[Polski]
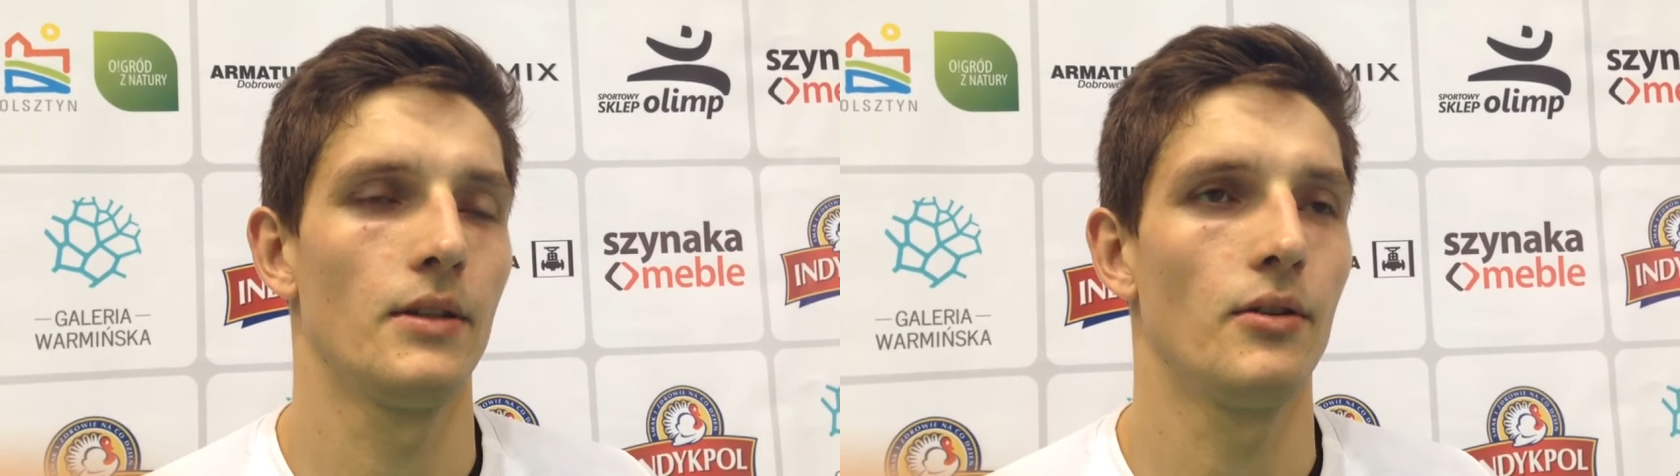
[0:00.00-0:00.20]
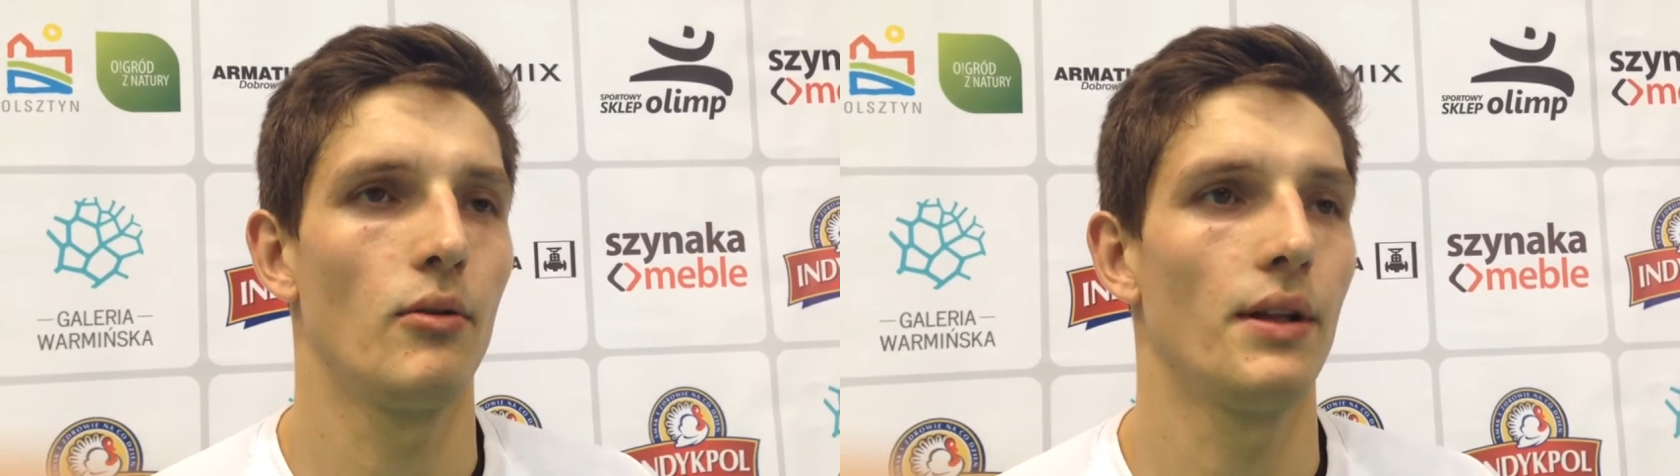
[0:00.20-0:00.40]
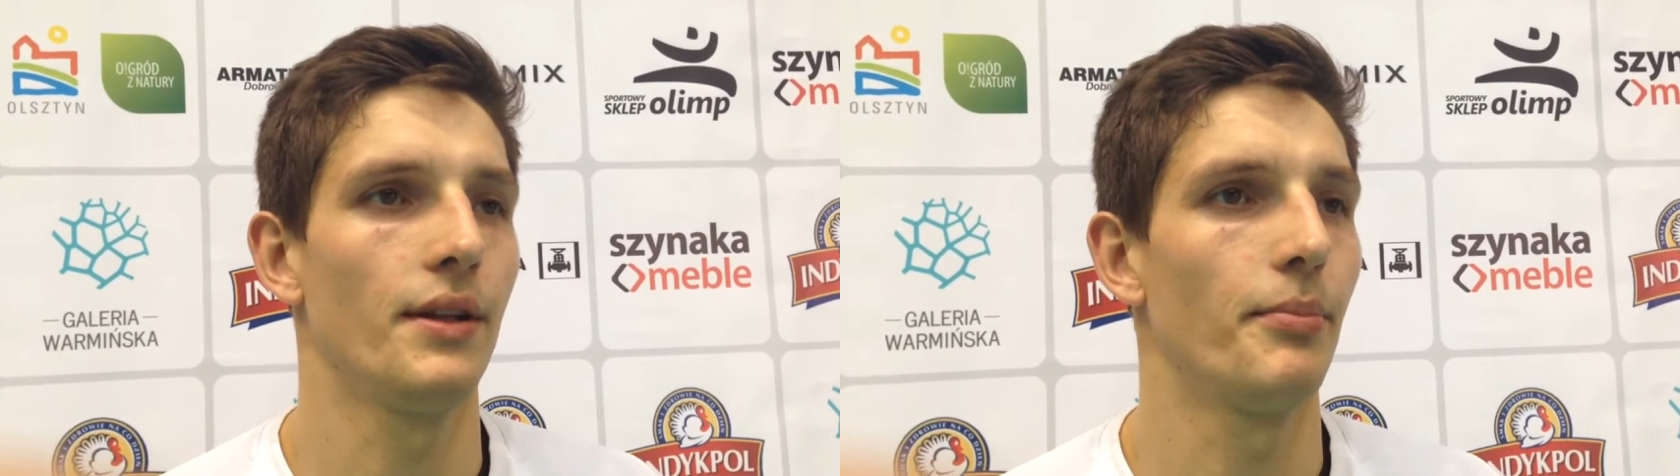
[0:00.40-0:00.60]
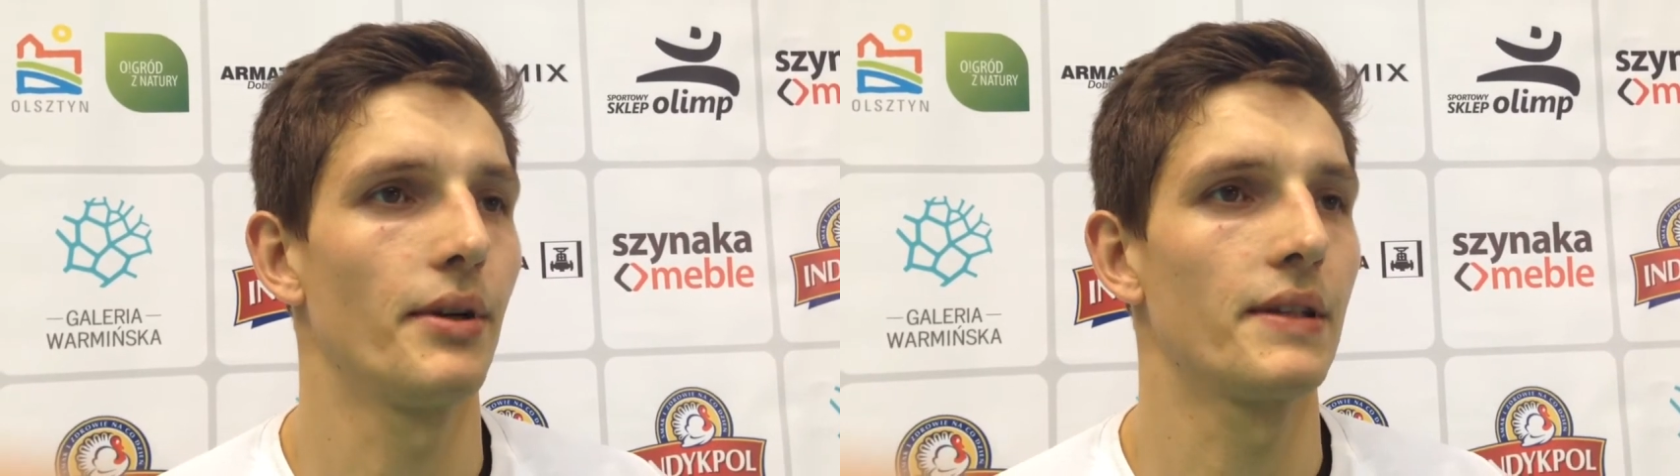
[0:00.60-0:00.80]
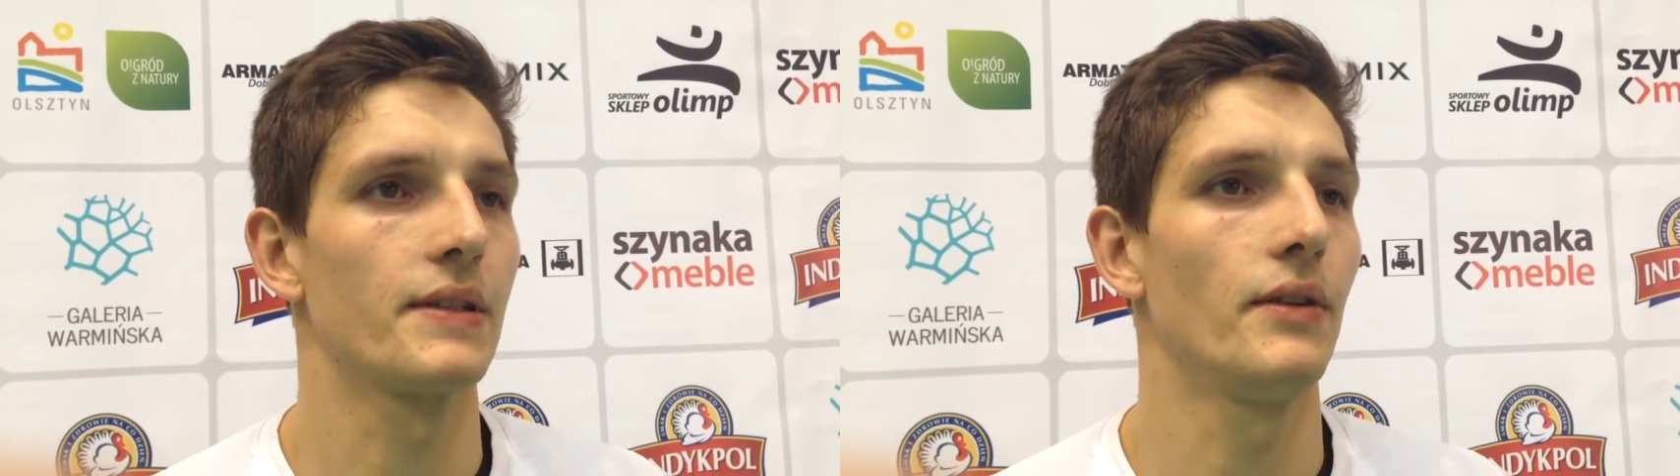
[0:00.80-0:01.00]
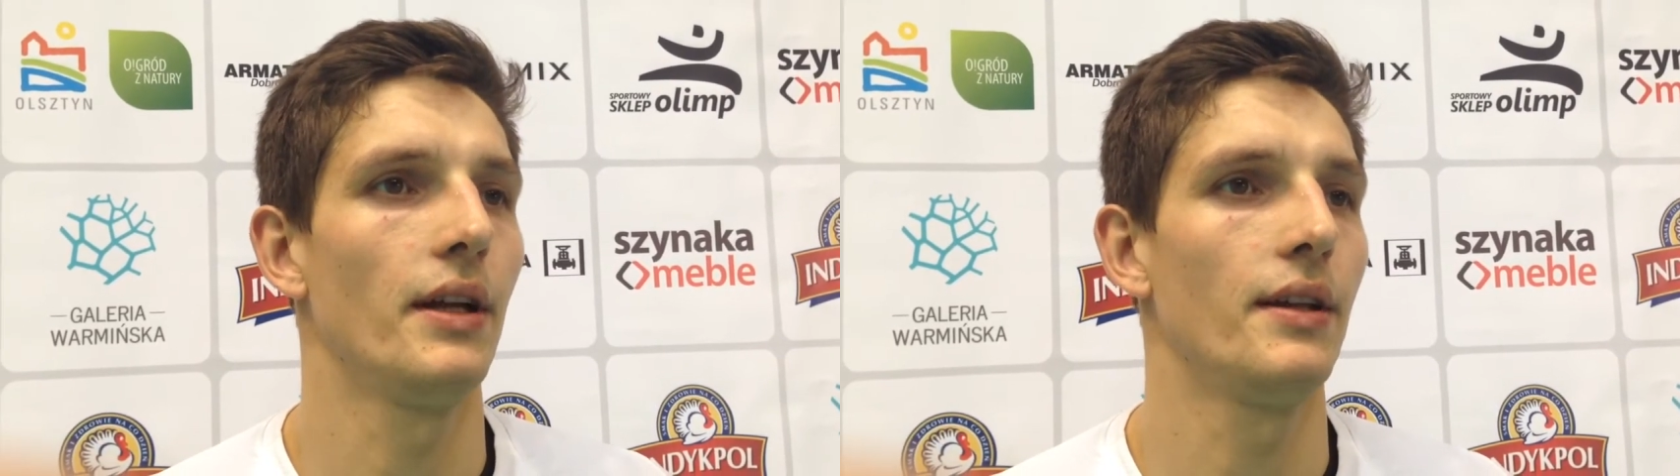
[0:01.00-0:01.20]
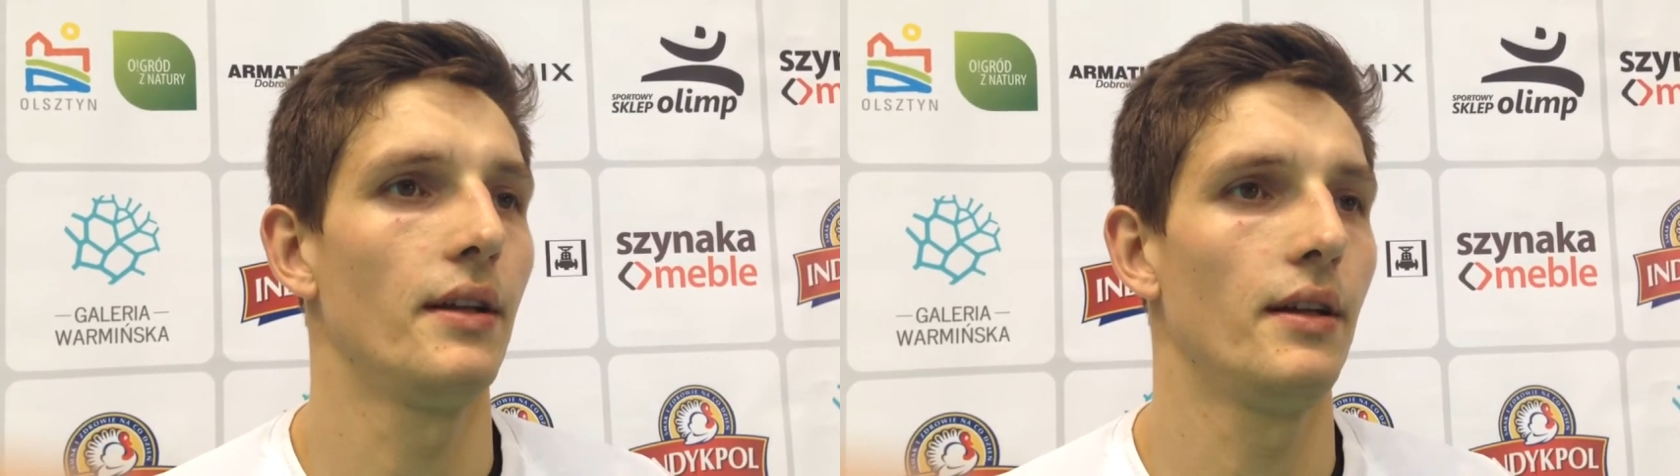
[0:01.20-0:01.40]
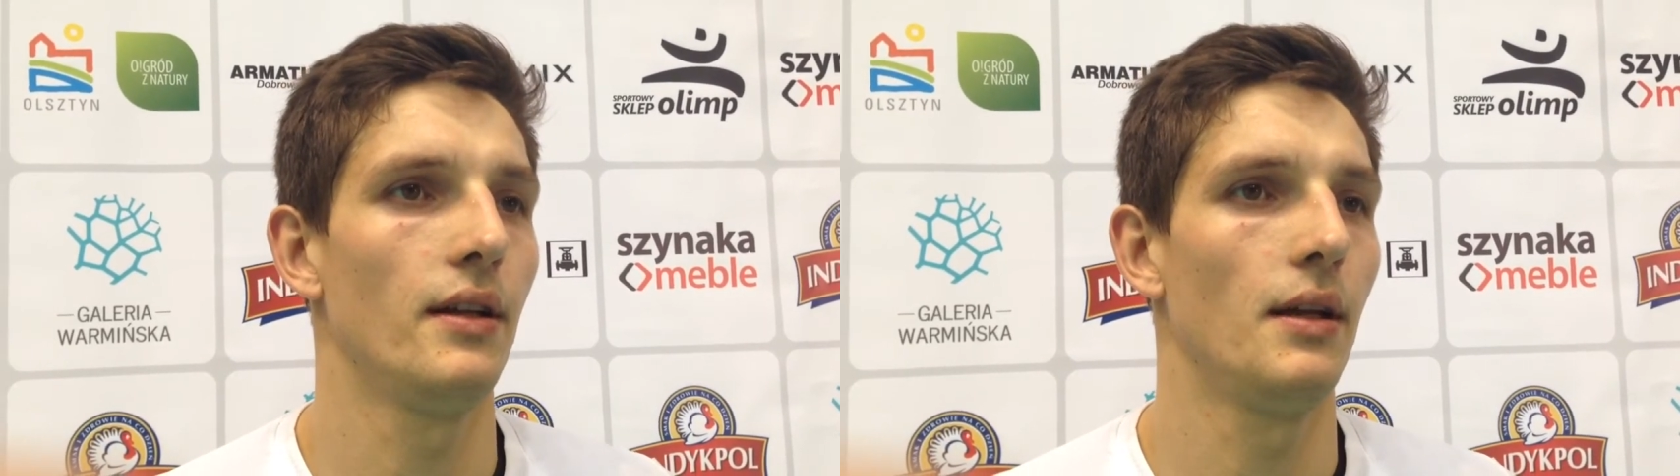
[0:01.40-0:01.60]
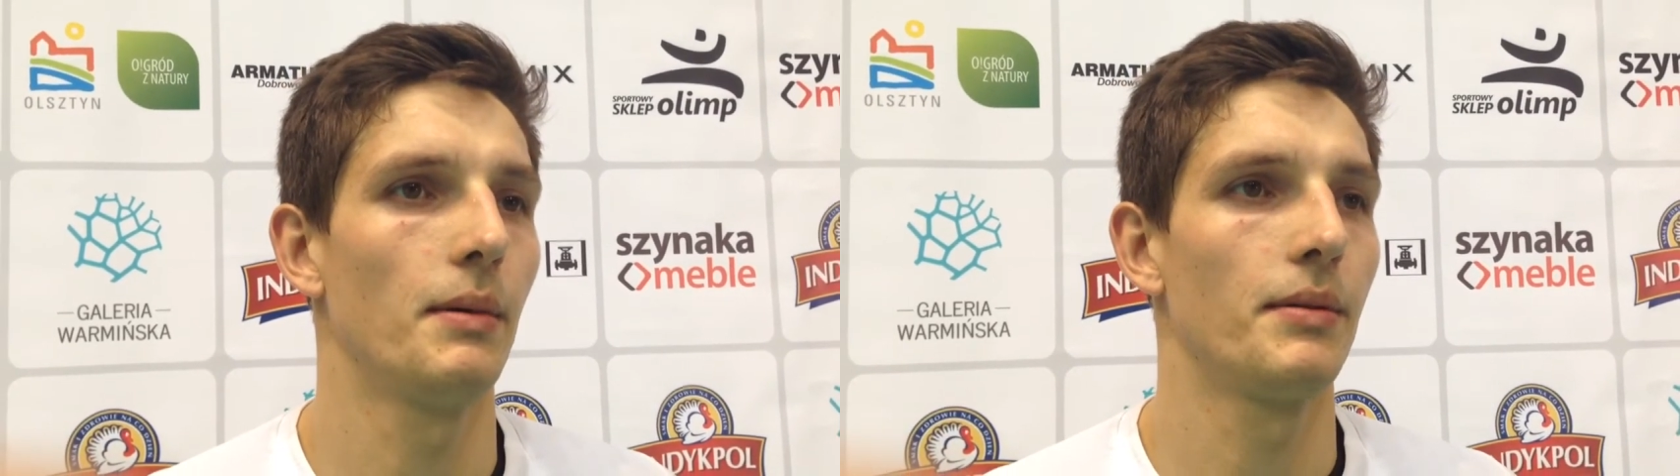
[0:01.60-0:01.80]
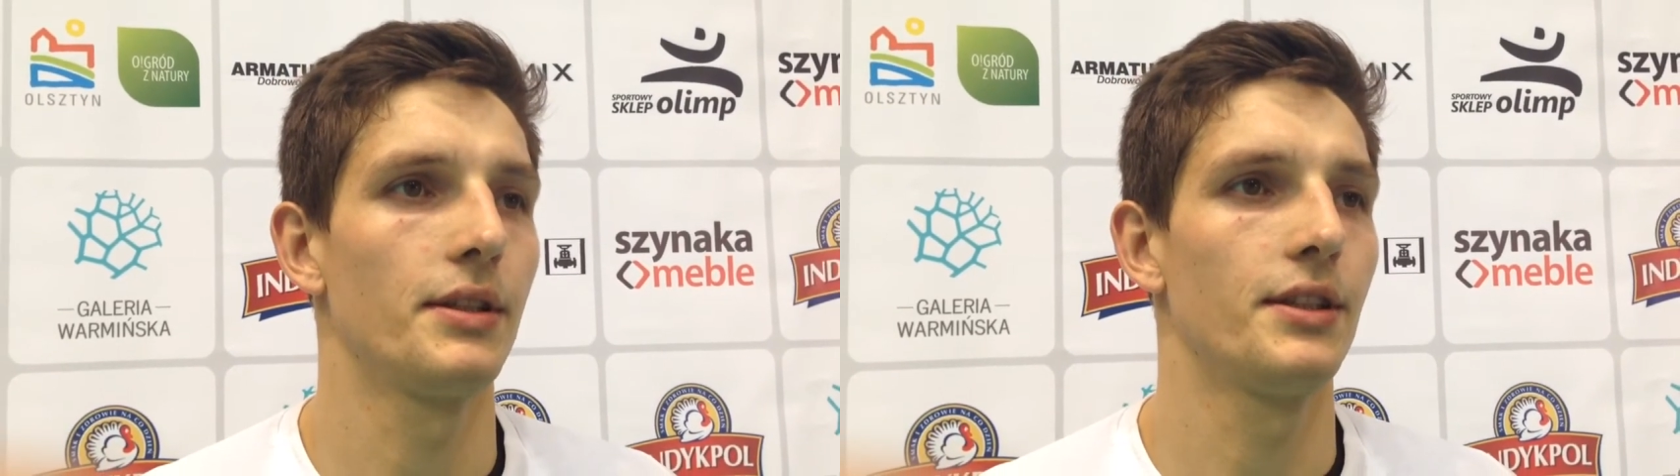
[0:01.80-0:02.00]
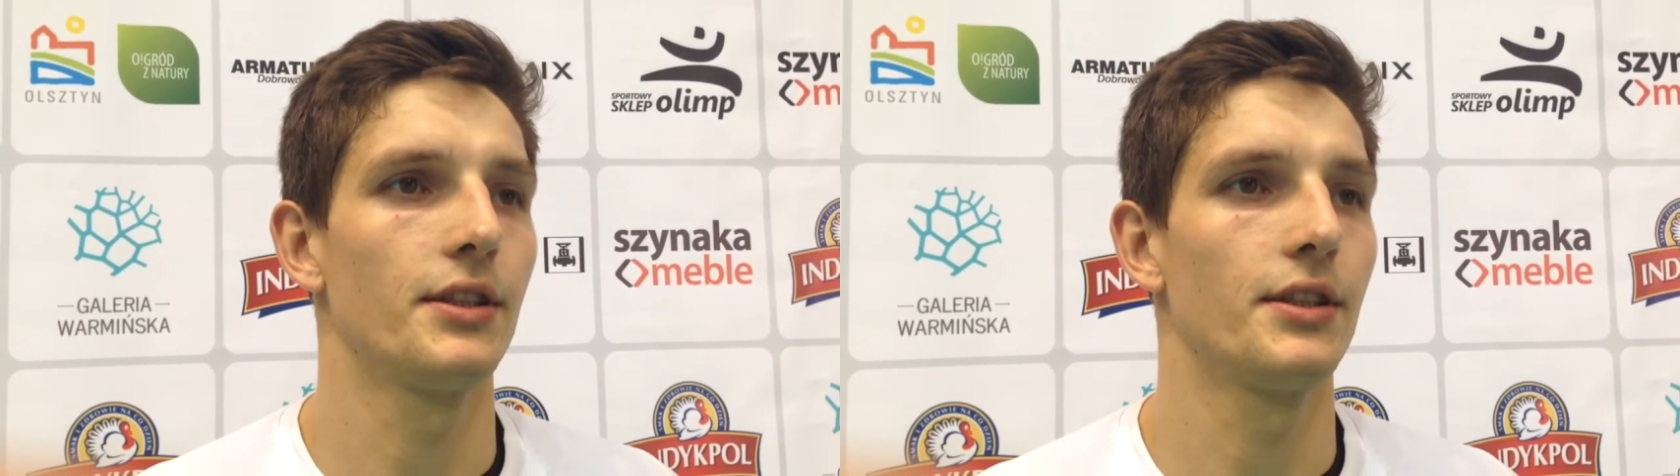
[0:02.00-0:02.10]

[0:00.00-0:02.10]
Dokładnie, po raz kolejny i mam nadzieję,